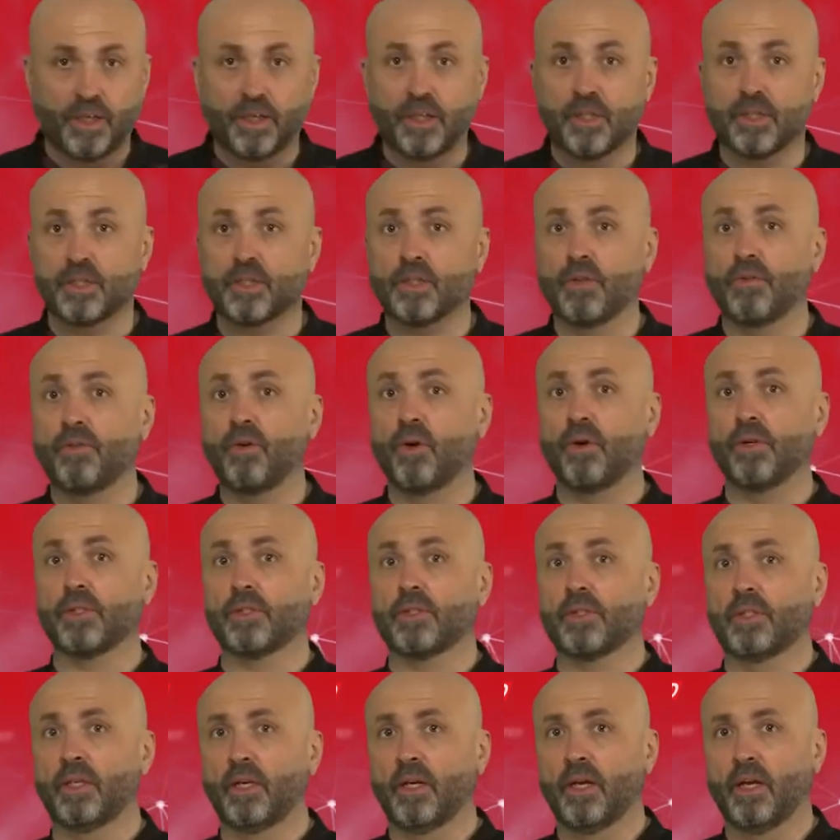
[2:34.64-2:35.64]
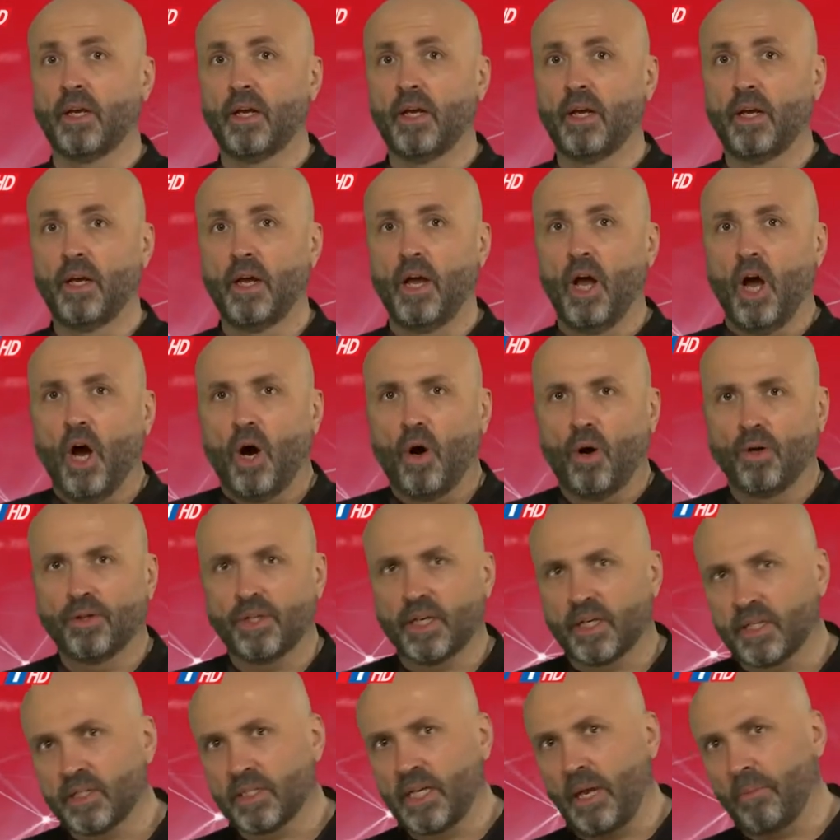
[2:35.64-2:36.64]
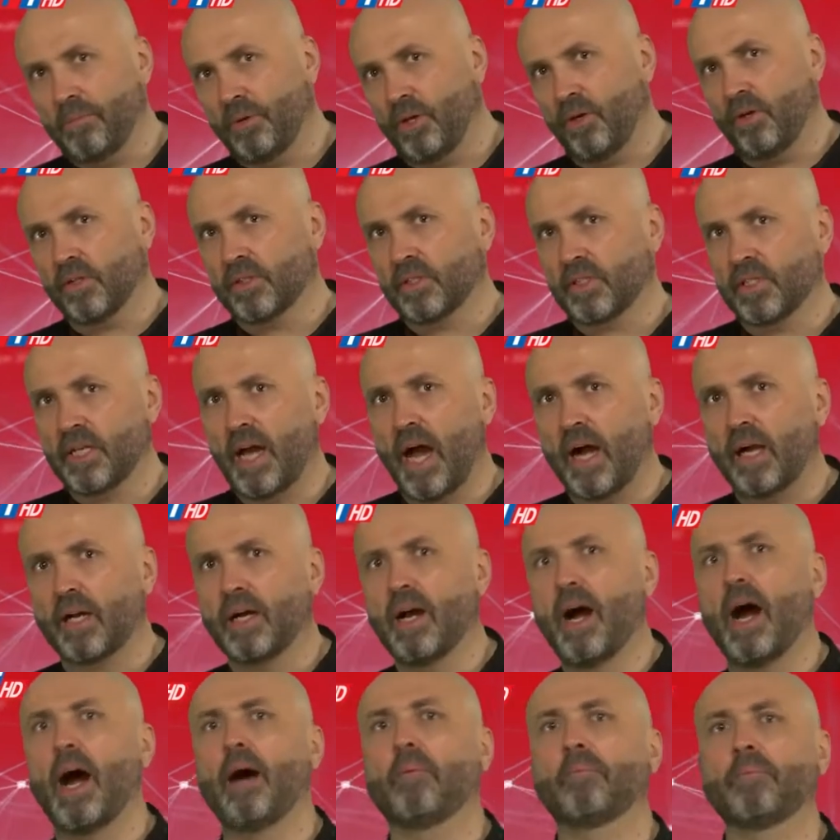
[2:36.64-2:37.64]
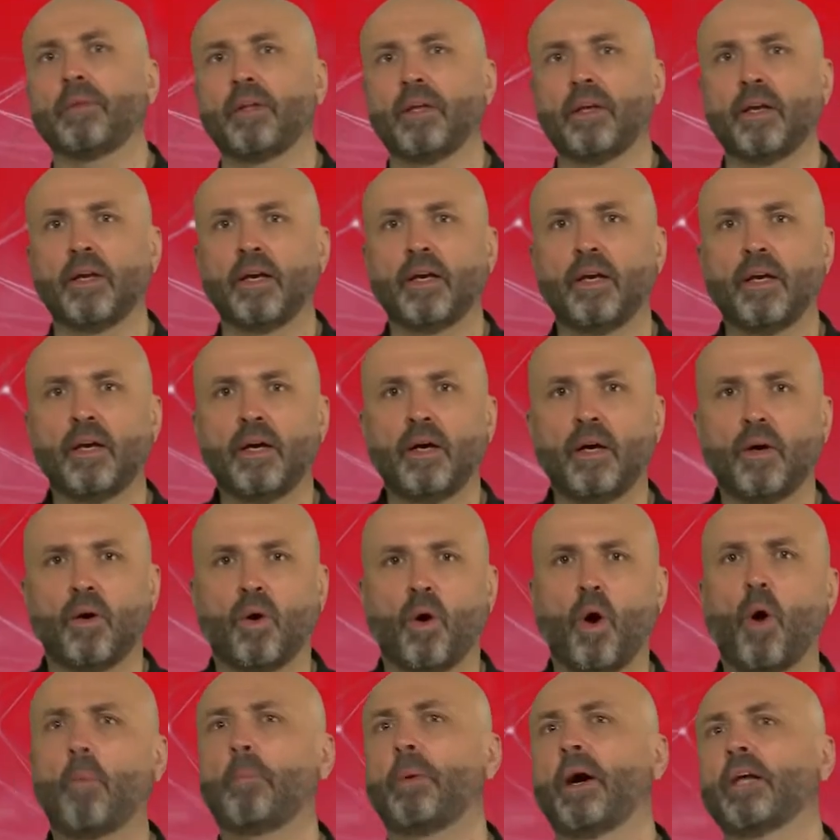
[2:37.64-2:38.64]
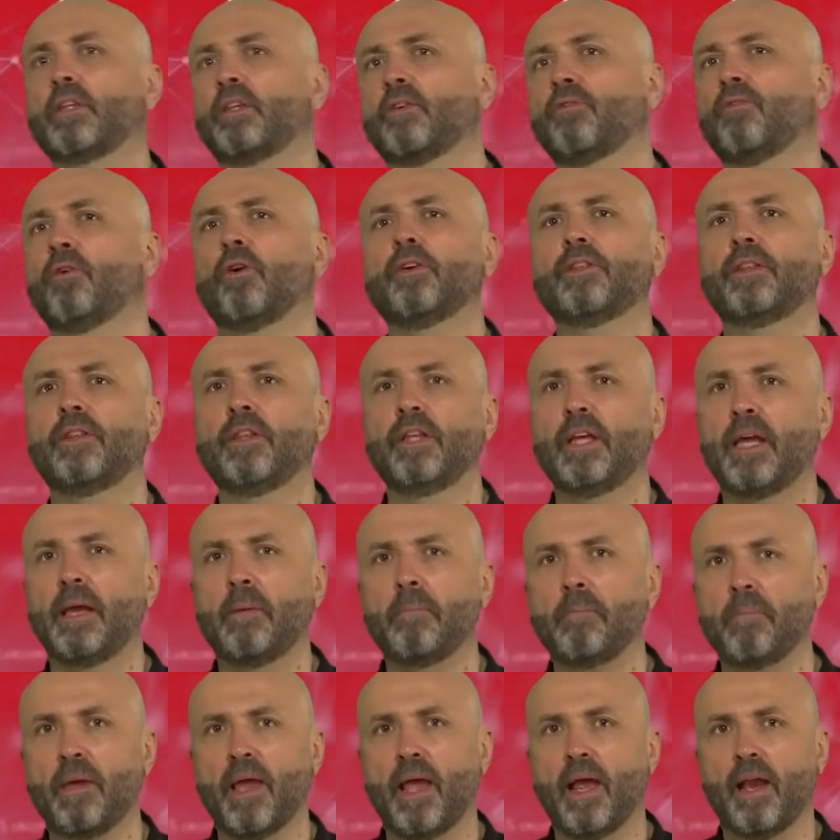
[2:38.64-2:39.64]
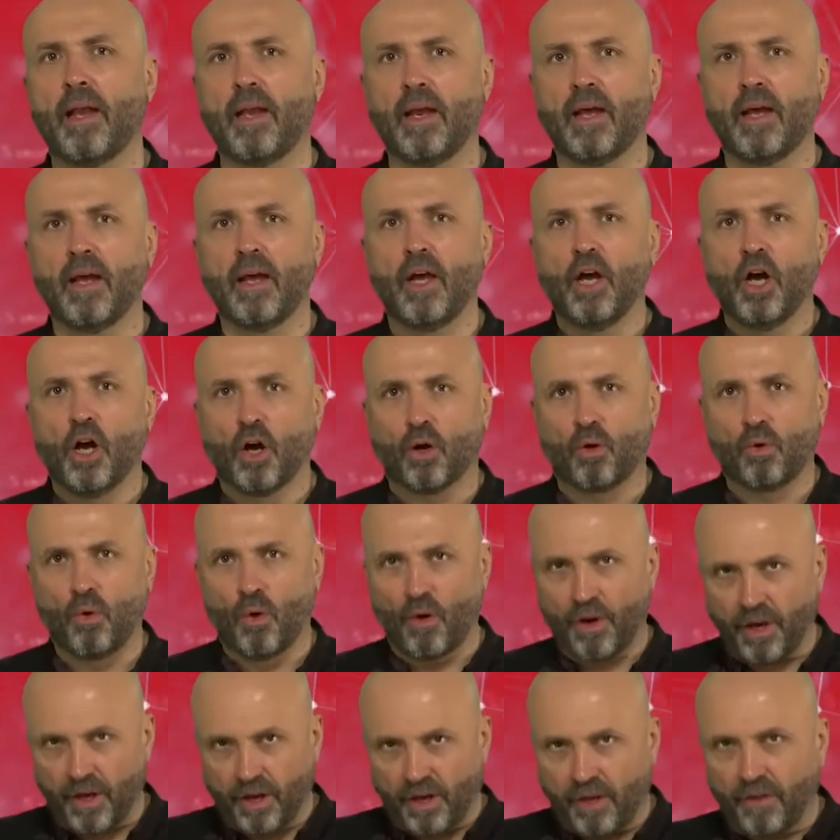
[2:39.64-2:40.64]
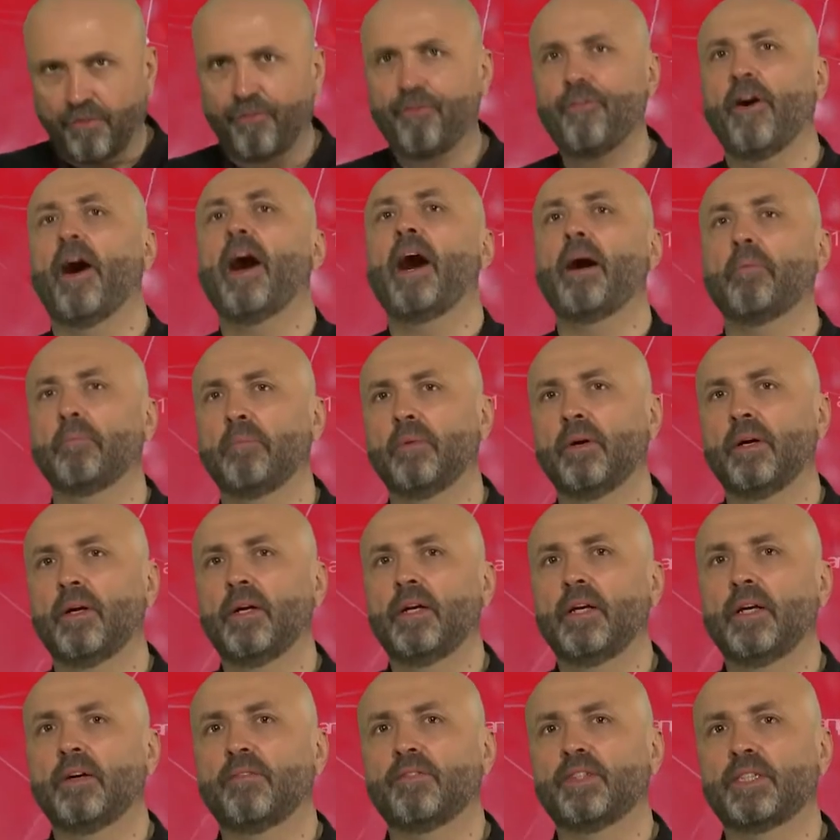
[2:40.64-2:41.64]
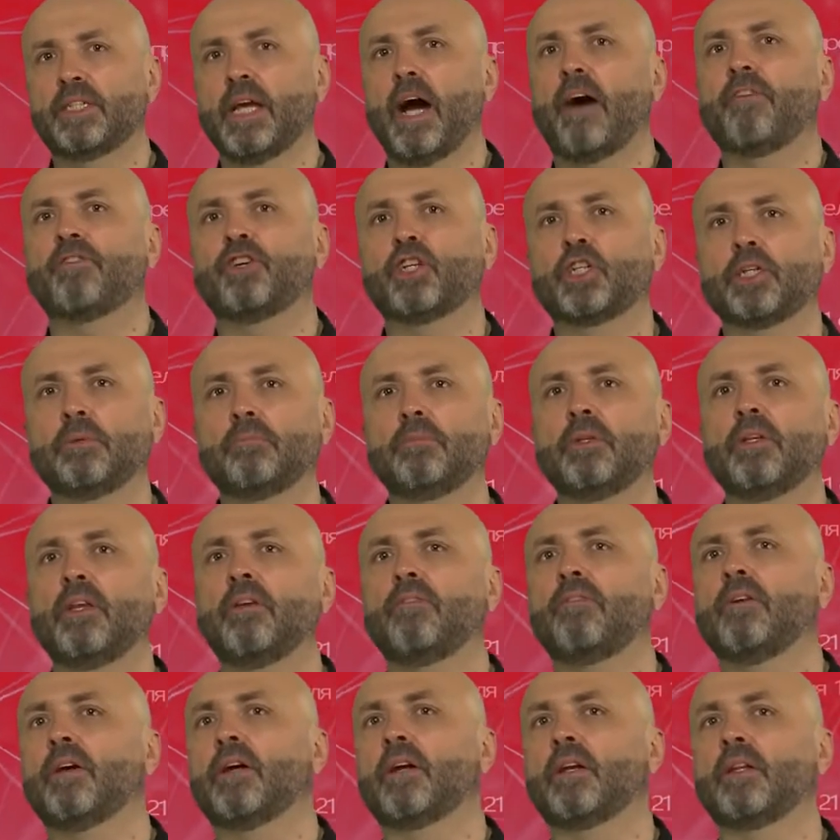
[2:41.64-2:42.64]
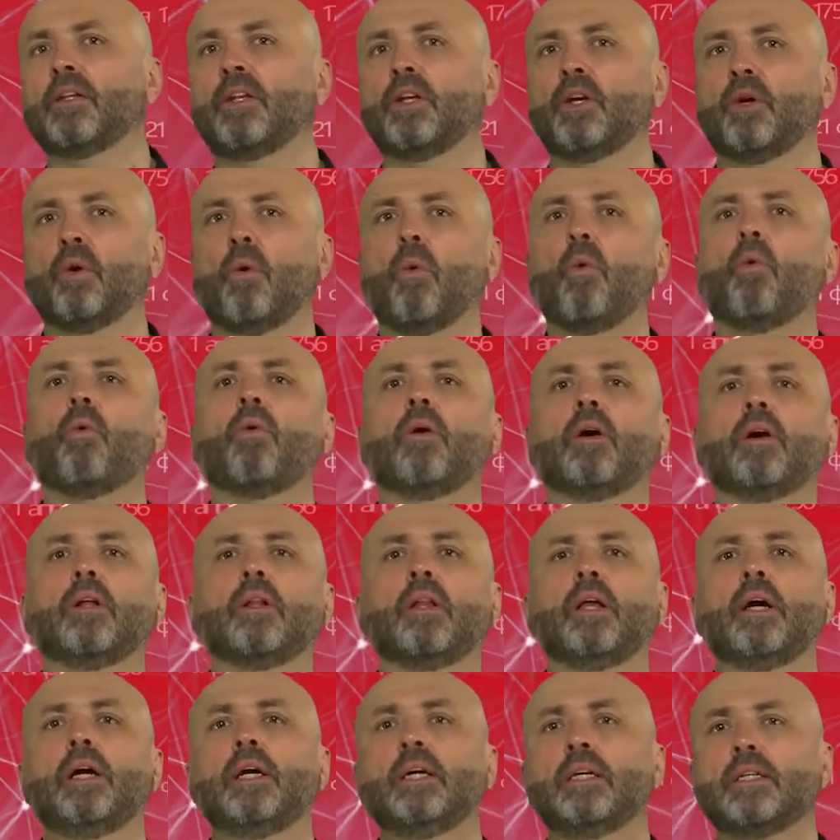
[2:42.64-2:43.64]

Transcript: и звезды. Он разобьется о камни – о подводные мели, горе и вам, взявшим неверный угол